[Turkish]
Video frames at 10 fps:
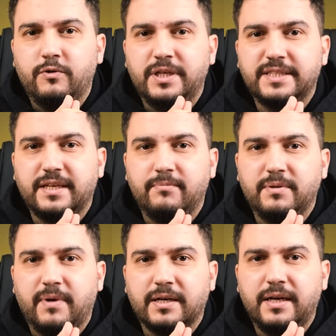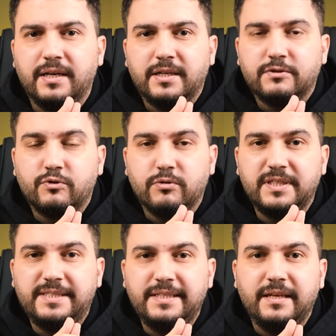öne çıkan bir marka.
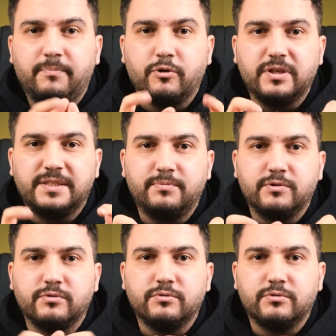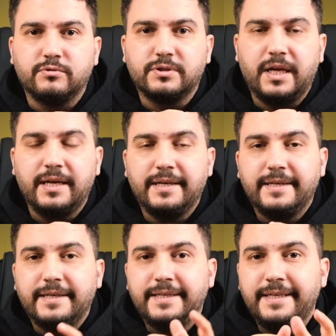Dolayısıyla Poco ismini duyduğunuzda
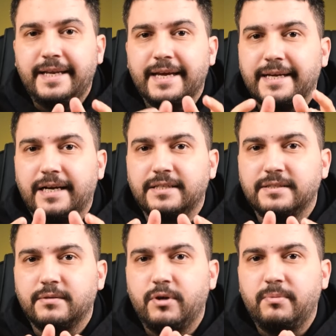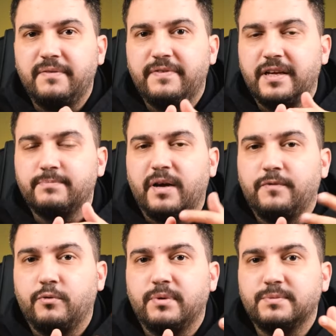yine karşınıza böyle bir fiyat
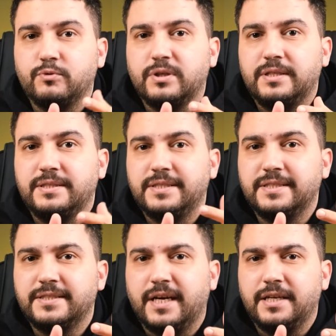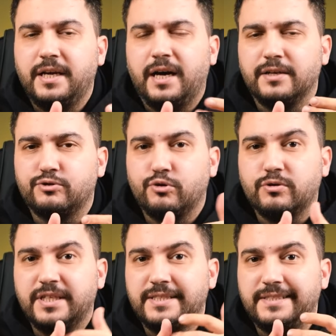performans modelinin çıkacağını az
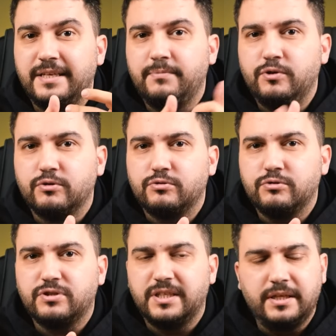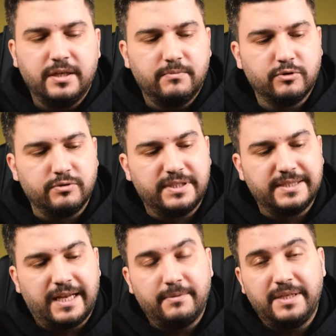çok kestirebiliyorsunuz ki bugün
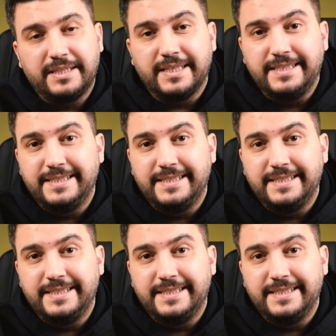sizlerle birlikte